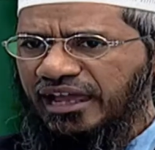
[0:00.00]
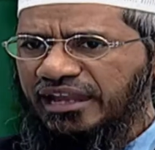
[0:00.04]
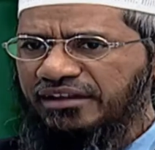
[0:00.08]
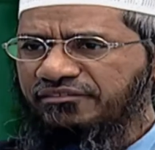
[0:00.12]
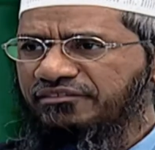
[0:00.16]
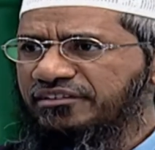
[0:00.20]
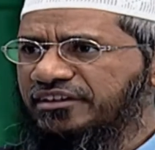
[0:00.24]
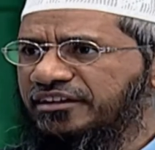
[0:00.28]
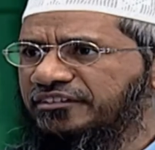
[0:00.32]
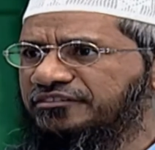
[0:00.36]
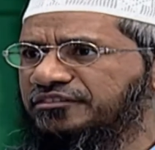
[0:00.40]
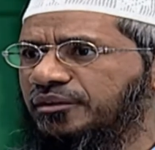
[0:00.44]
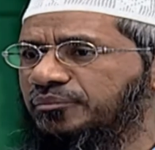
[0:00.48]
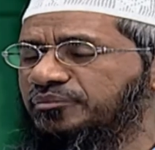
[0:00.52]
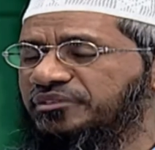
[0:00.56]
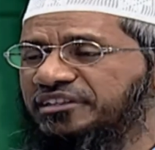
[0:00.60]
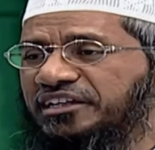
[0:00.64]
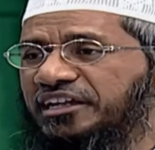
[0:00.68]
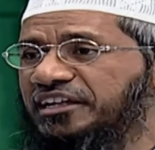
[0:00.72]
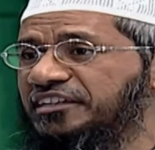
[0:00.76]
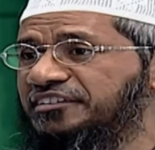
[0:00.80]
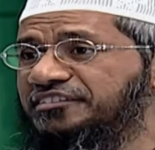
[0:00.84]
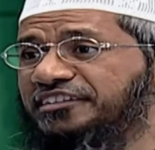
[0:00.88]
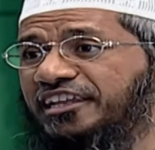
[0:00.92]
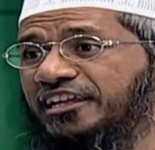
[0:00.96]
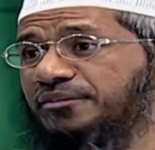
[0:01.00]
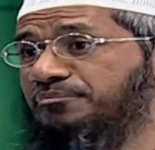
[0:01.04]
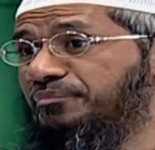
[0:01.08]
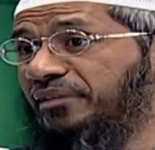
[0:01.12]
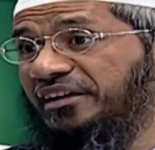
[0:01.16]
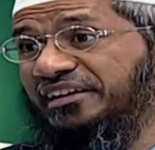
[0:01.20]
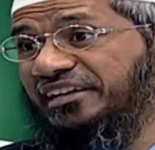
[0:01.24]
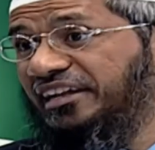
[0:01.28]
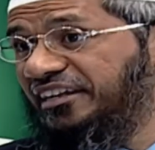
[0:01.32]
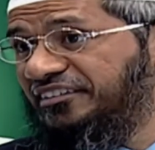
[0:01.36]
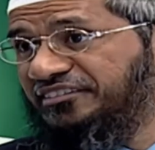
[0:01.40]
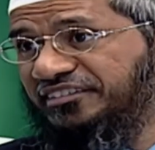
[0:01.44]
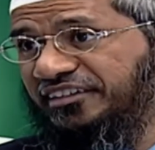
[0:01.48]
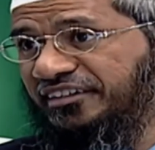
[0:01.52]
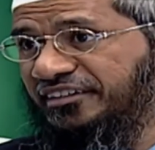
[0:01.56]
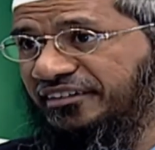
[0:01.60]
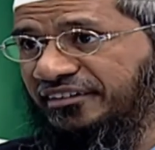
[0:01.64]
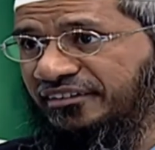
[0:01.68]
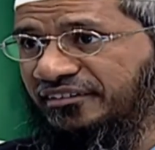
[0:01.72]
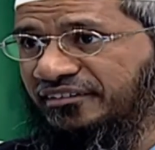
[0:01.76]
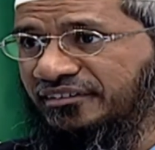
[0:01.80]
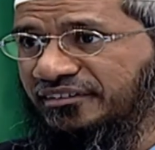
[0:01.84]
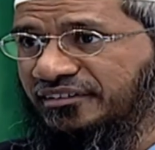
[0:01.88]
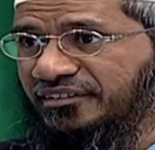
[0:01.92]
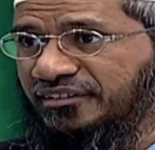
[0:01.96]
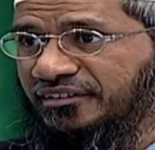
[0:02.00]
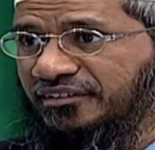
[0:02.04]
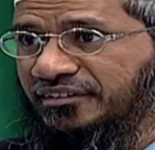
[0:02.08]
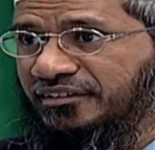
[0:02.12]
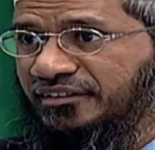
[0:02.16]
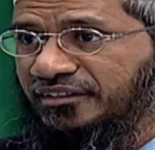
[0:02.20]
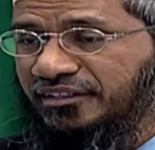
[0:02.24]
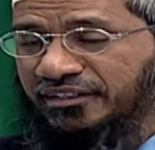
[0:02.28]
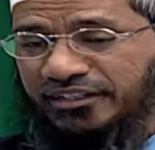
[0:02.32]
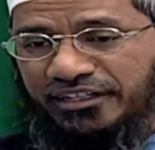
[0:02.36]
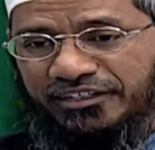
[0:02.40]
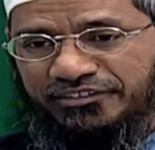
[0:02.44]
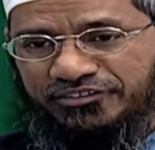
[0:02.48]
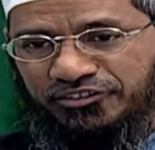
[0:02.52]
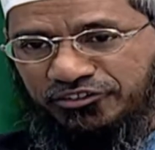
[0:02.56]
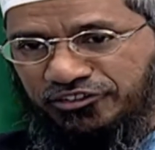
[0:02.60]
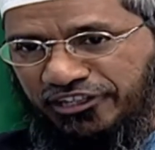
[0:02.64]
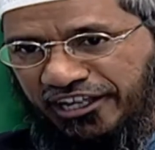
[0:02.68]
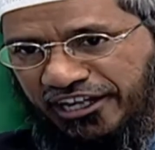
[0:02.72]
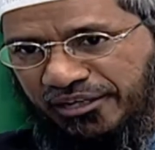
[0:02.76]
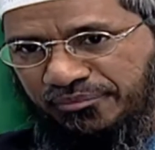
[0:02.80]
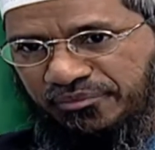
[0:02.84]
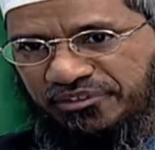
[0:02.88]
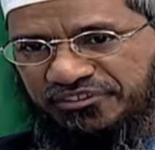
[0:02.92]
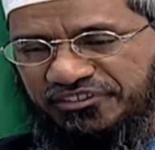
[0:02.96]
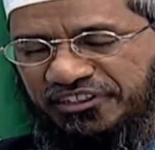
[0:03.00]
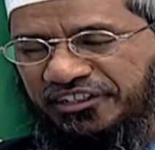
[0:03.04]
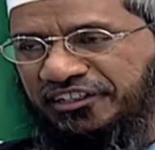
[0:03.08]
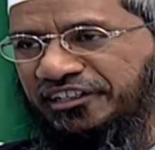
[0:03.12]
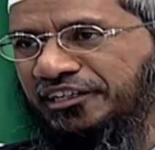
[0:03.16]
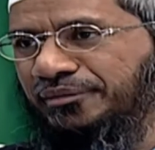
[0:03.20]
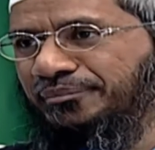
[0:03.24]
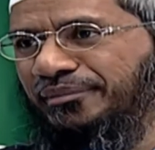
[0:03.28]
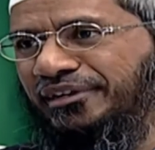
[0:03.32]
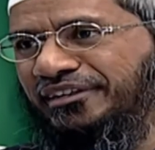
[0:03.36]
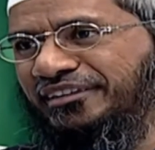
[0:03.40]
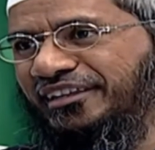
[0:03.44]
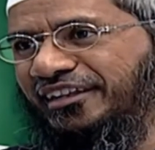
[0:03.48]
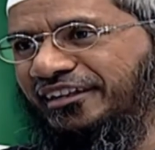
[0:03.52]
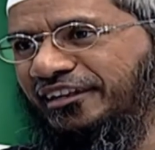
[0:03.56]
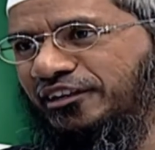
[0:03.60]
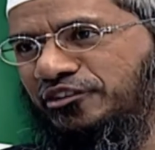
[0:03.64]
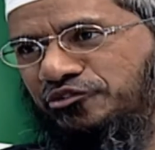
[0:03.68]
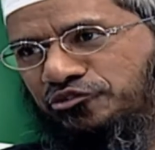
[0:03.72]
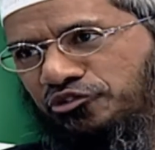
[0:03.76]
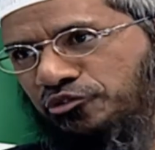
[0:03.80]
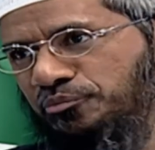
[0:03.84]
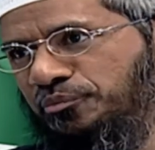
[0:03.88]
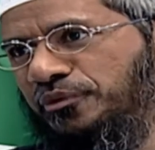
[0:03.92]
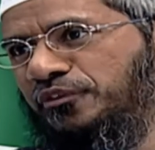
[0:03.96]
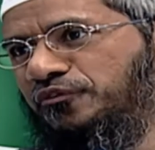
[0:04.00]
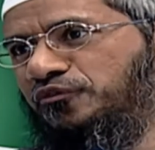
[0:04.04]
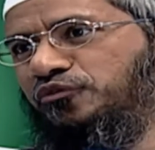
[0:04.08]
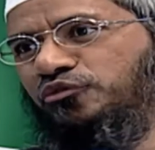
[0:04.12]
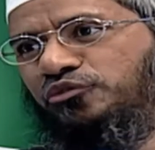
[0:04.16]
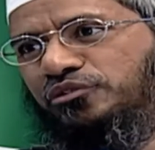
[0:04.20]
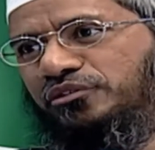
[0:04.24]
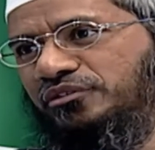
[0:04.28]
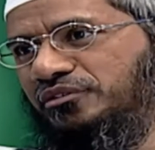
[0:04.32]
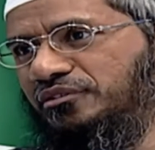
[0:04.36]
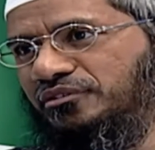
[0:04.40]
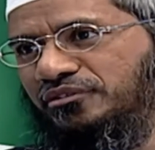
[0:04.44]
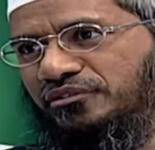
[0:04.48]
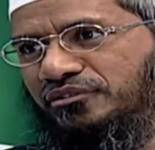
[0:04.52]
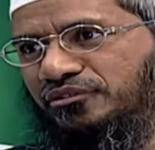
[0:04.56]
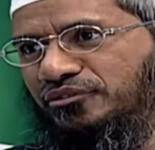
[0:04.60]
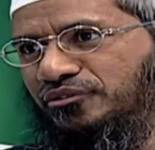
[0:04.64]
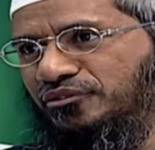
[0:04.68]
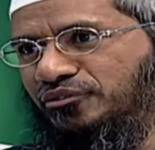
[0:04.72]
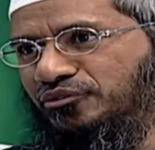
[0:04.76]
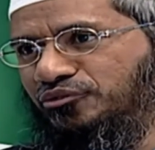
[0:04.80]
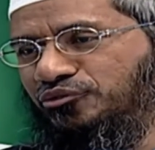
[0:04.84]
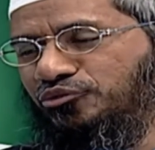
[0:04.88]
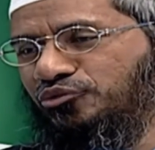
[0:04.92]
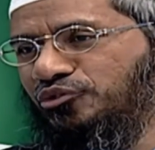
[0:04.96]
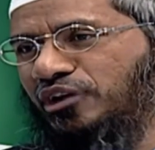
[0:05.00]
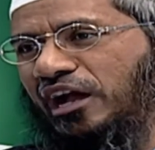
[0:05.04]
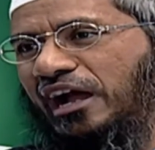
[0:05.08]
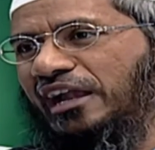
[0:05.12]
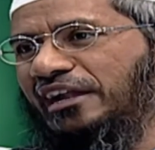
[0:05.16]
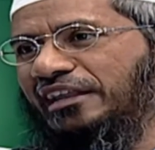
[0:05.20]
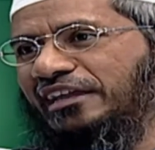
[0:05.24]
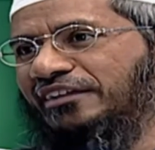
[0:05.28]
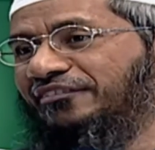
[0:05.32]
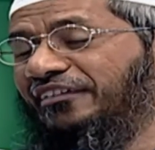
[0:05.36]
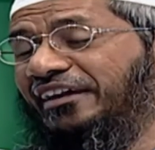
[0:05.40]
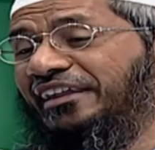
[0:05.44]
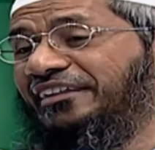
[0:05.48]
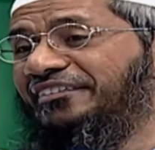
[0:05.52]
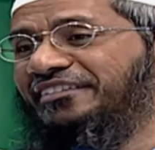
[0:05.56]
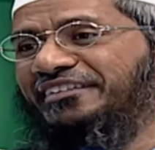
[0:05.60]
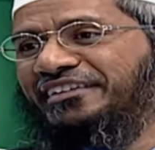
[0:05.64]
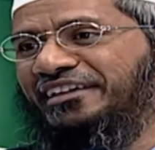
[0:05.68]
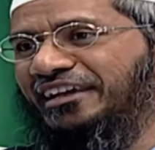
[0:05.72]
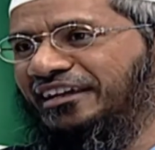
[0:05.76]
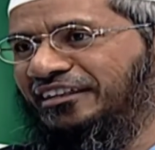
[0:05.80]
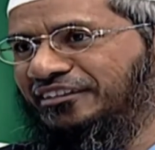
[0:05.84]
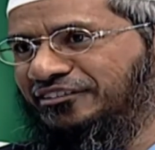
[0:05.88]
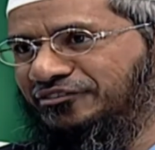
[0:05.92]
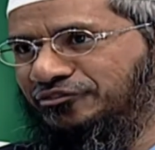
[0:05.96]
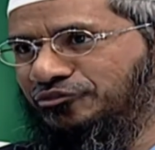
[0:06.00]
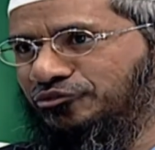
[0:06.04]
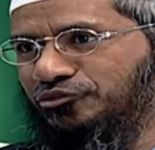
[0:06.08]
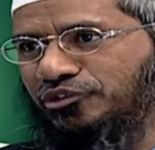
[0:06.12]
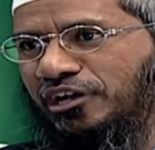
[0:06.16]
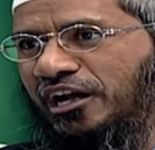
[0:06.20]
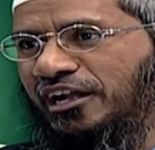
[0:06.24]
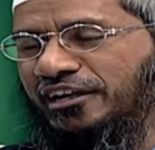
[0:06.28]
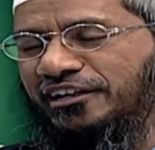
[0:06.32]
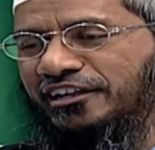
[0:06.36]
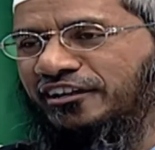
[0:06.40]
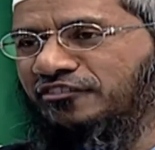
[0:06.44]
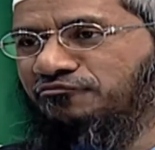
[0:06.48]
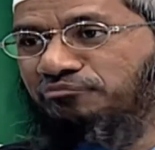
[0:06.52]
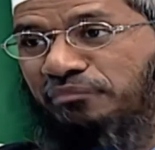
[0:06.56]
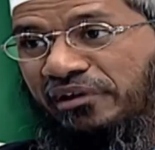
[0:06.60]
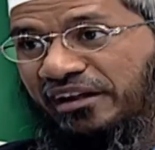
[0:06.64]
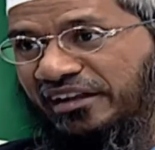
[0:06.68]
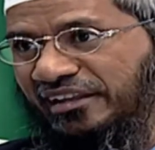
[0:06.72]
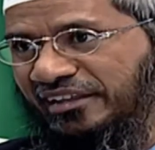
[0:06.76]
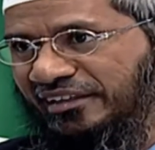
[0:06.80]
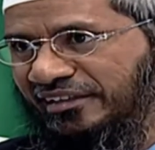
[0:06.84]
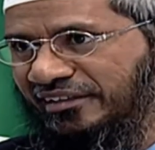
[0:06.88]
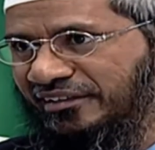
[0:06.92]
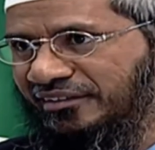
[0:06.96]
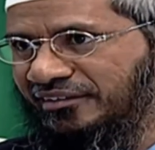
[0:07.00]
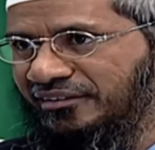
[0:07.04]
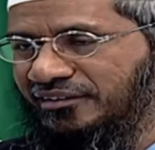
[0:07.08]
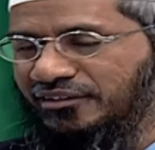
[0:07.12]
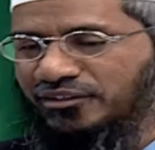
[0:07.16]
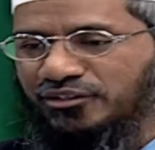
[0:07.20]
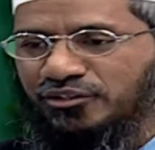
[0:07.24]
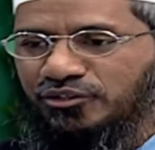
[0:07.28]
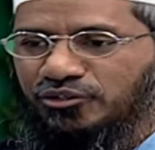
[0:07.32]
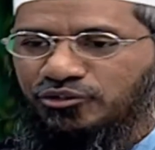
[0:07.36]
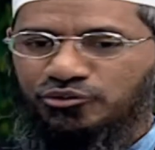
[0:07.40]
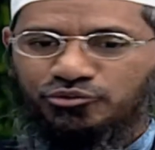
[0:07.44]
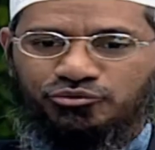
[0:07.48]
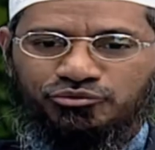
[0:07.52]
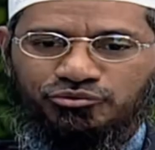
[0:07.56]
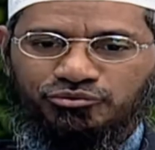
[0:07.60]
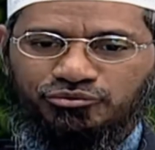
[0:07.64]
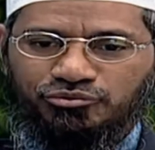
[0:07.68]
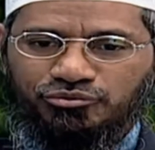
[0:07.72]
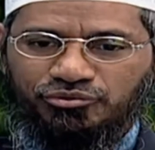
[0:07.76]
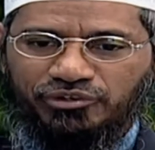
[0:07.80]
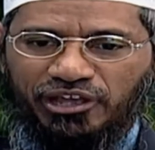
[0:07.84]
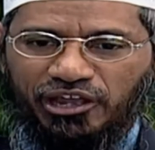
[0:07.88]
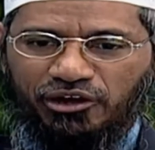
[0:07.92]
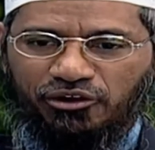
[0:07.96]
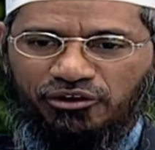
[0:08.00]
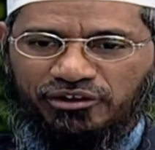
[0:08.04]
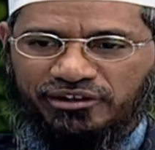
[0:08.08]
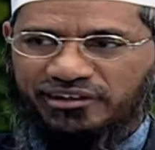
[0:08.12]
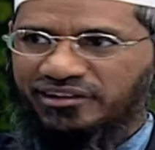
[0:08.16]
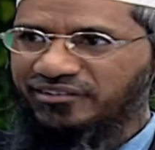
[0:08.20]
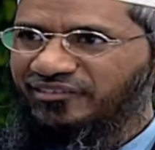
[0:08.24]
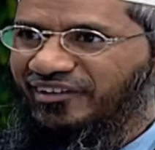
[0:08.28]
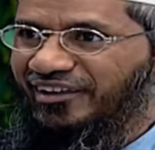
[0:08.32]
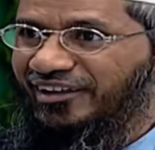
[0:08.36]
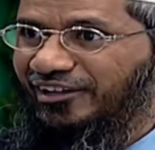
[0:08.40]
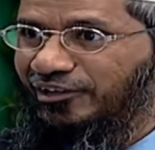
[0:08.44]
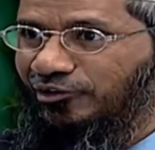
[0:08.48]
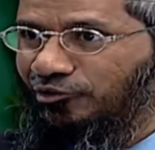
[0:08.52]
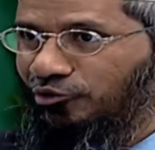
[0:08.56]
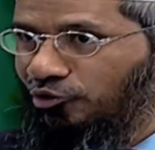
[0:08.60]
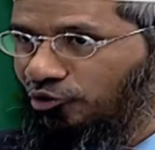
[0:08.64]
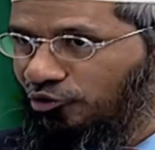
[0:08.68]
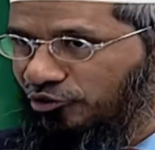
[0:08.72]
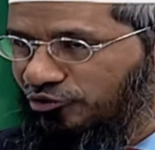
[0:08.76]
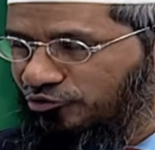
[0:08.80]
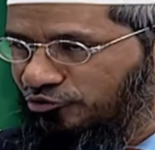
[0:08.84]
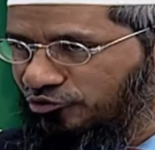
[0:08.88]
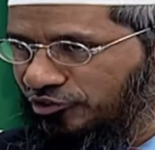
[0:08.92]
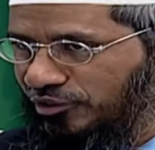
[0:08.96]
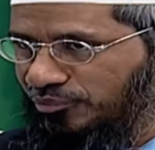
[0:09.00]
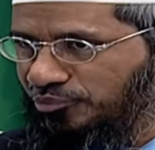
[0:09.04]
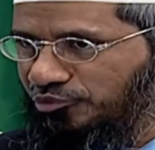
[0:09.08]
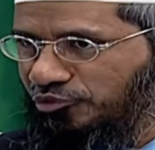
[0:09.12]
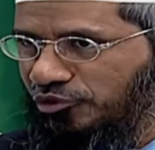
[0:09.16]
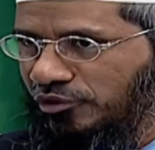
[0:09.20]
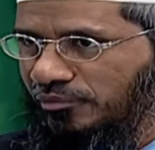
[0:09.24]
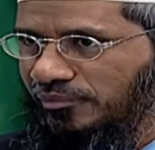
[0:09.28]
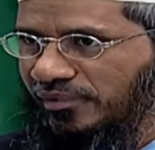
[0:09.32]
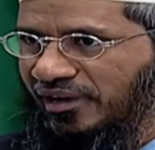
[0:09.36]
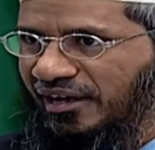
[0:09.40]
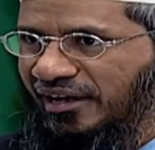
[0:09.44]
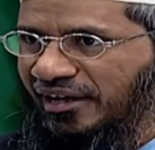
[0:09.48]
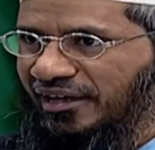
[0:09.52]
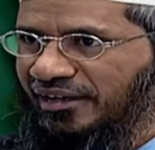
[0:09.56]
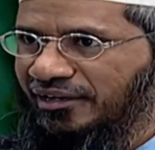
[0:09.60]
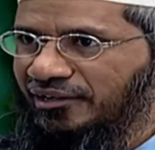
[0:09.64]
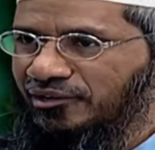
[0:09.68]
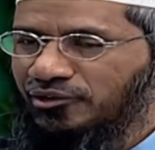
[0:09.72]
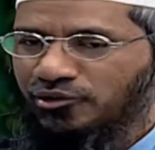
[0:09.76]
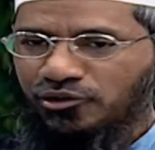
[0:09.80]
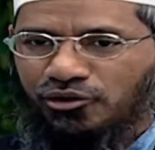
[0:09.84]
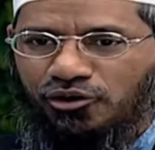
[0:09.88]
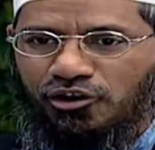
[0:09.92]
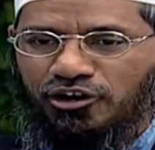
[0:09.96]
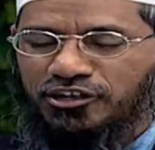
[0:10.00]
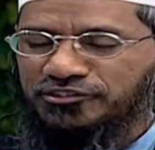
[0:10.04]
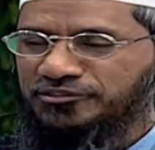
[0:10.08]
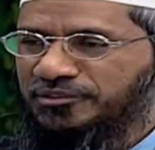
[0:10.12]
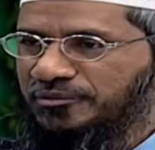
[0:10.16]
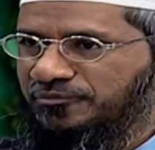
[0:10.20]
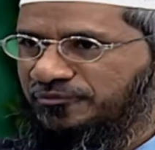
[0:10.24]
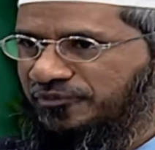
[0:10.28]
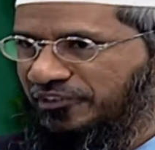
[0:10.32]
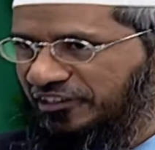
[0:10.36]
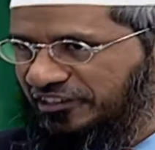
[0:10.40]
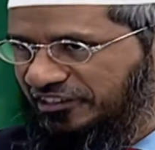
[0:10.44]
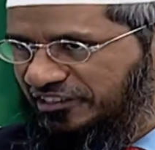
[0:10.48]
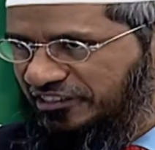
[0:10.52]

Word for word: এখানে টাকা দেয়া যেতে পারে কি না এ ব্যাপারে সবাই একমত যে এটা হবে খাবার অন্য কিছু দিতে পারবেন না টাকা দিতে পারবেন না গরিব মানুষকে জামা কাপড় দিতে পারবেন না অথবা কোনো